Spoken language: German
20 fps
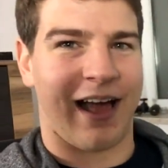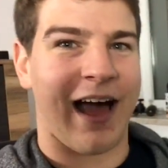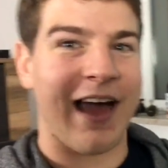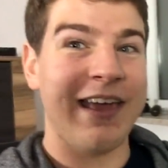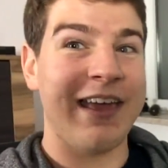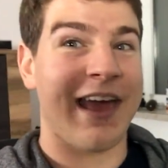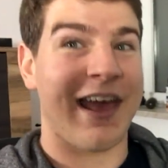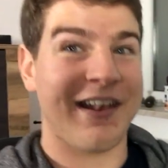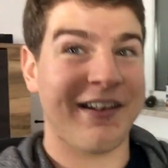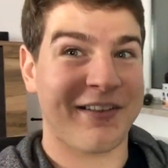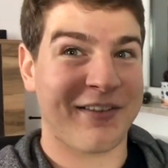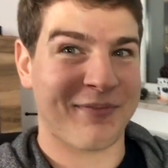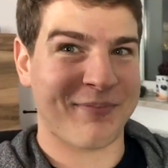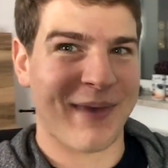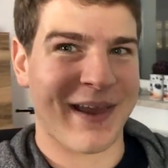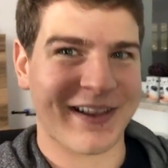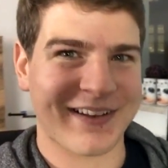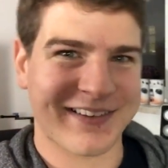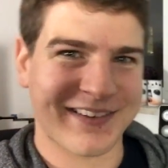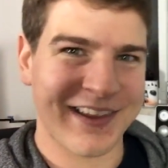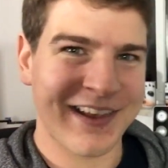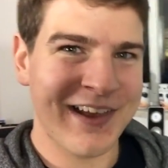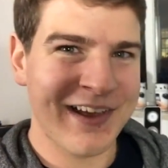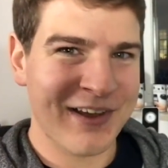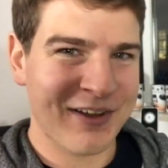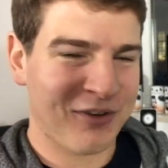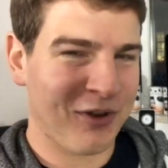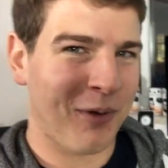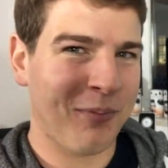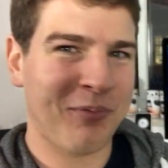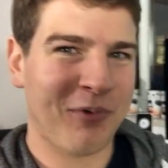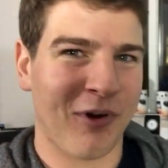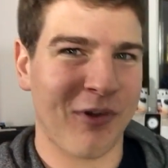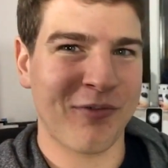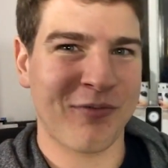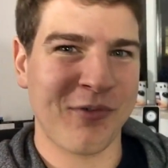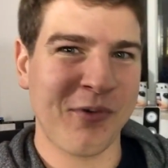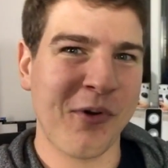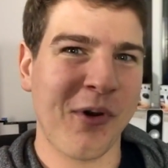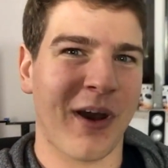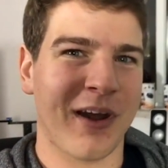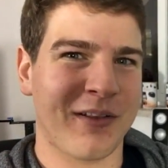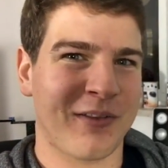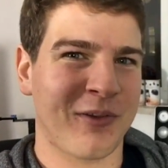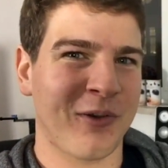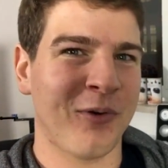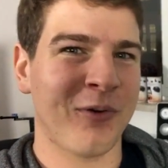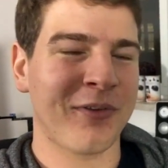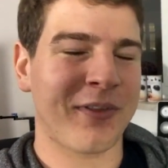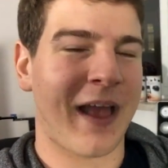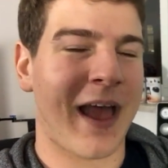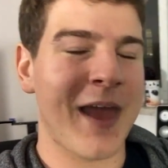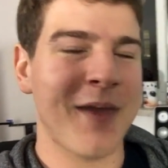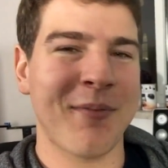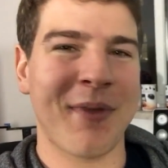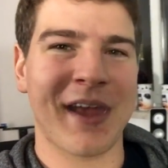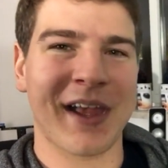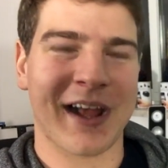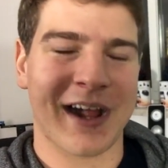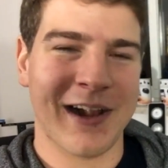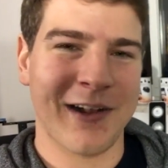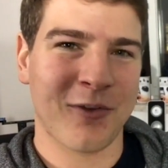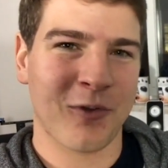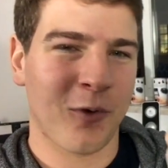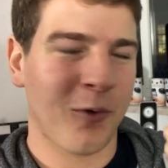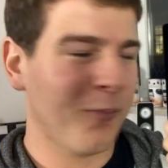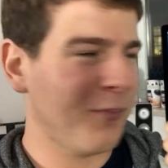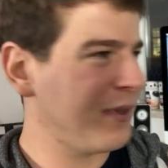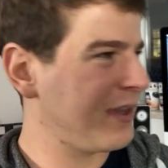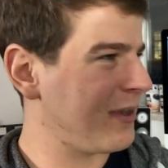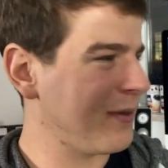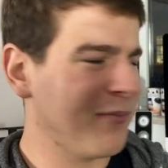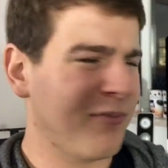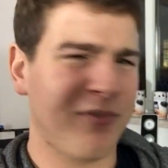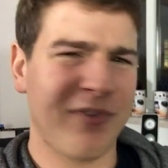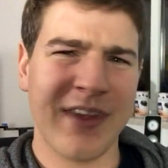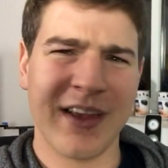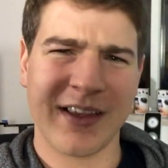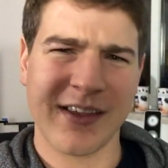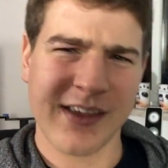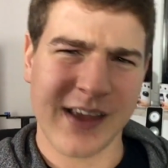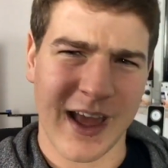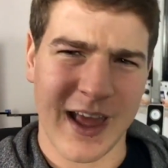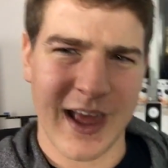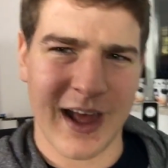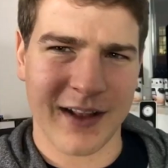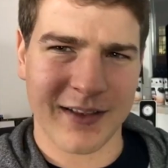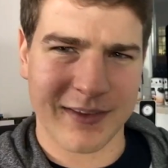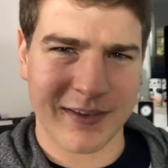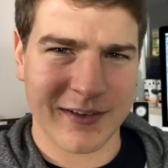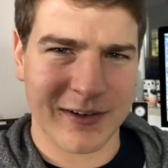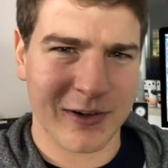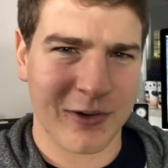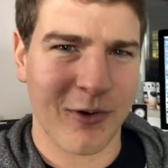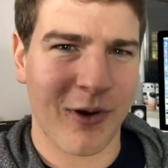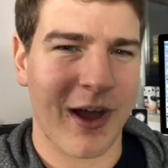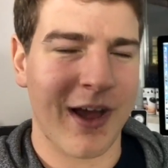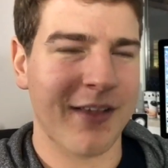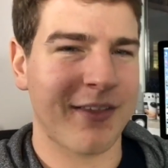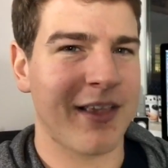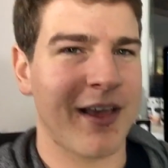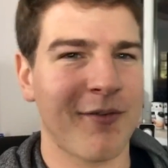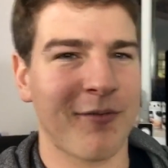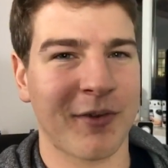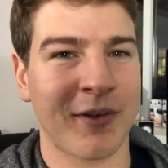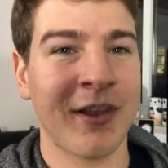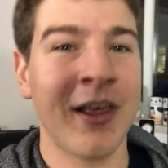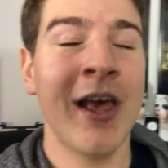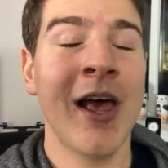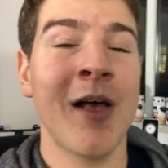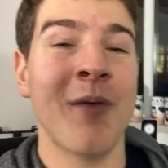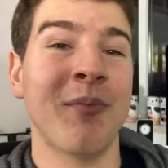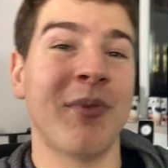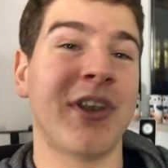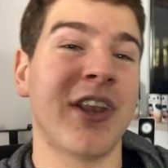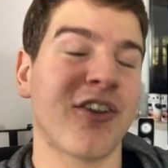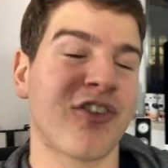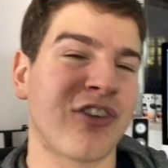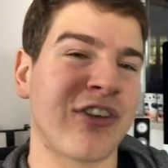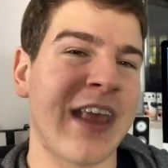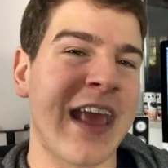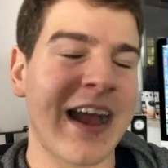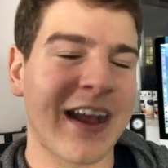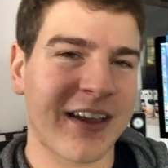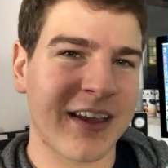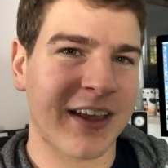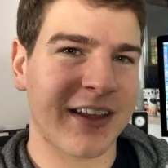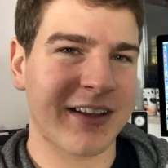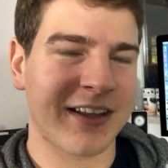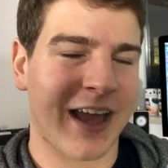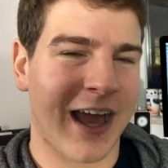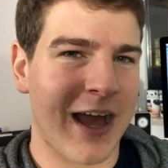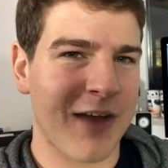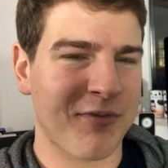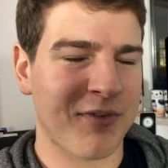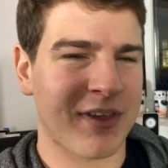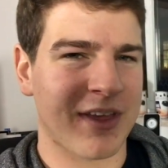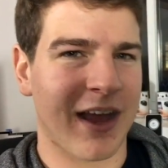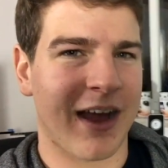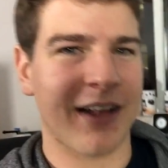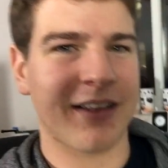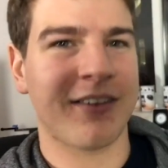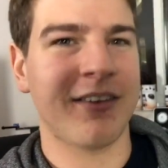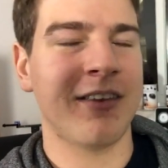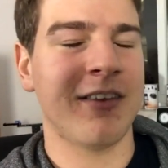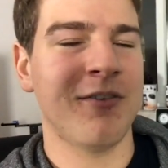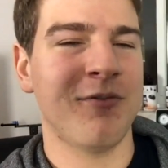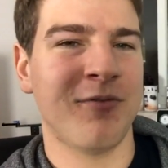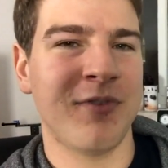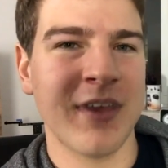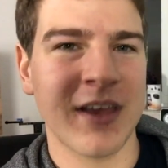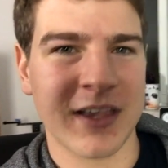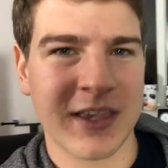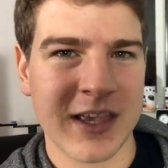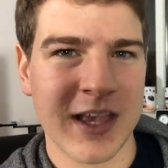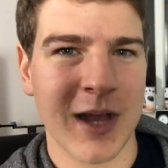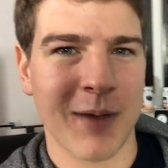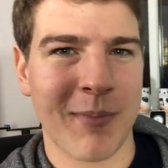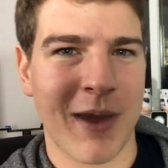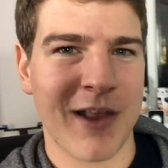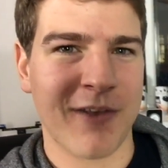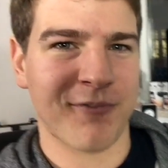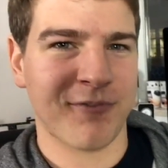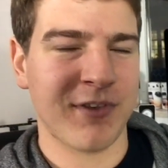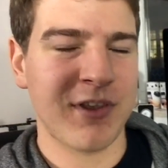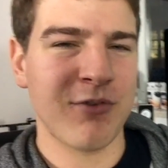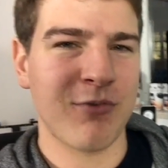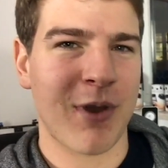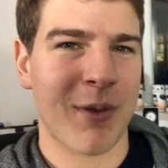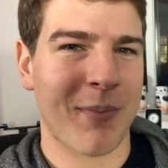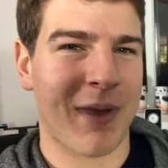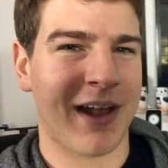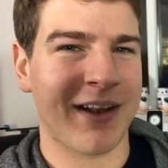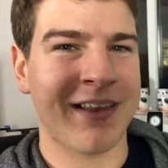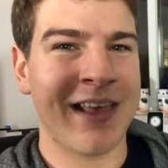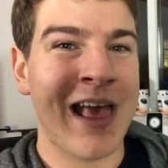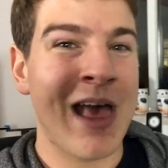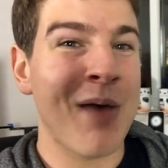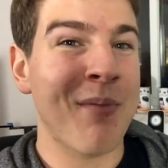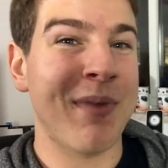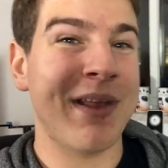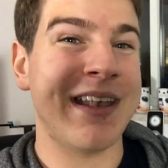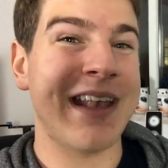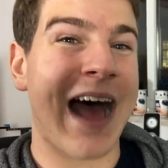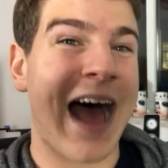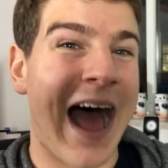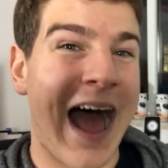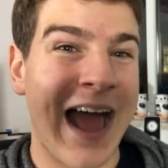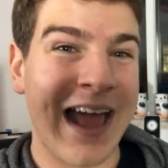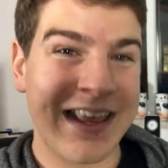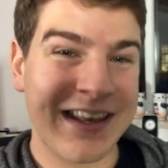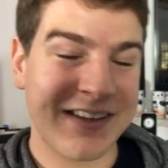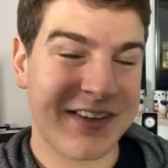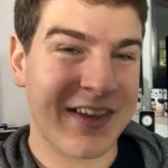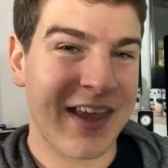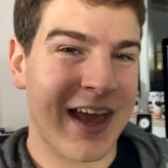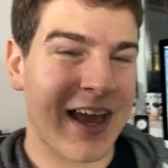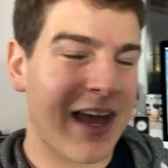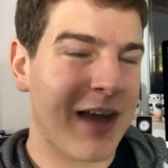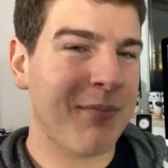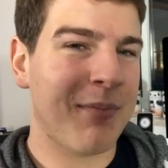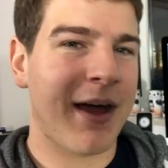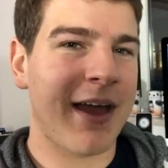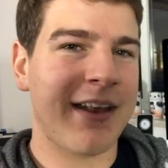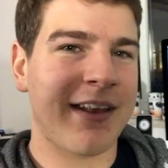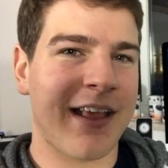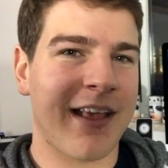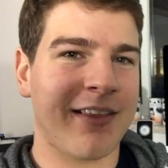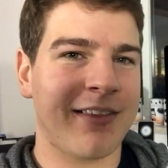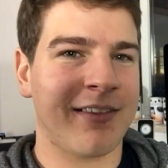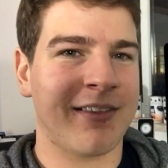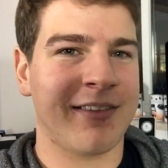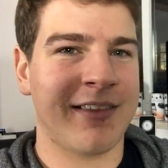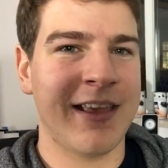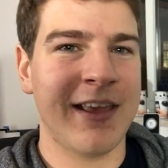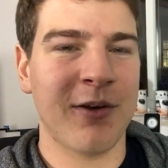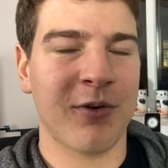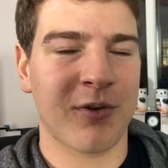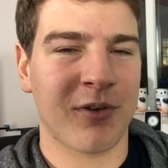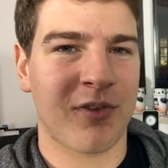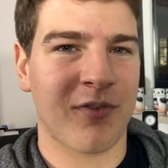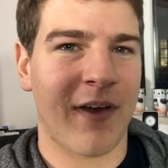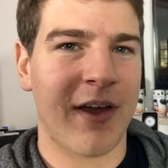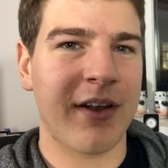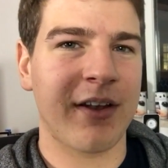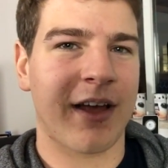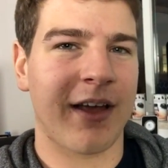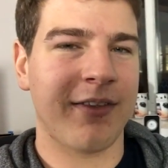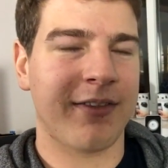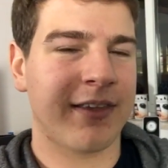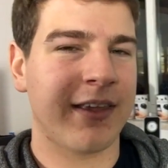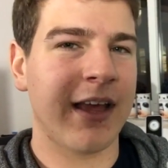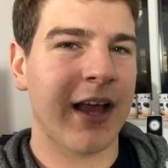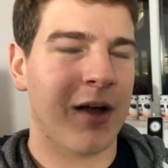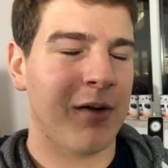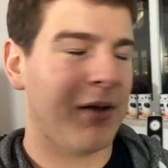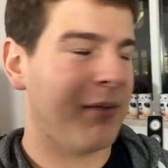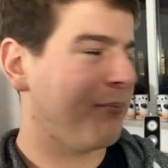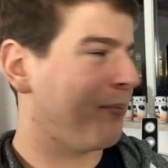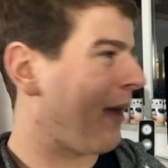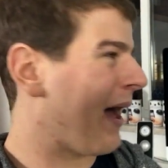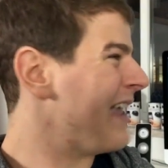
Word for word: High-End-Spec Top-Konfigurations-iMac, also mit dem 4 GHz Intel Core i7, mit der stärkeren Grafikkarte, die 4 GB VRAM RAM hat, mit einer 1 Terabyte SSD und 32 GB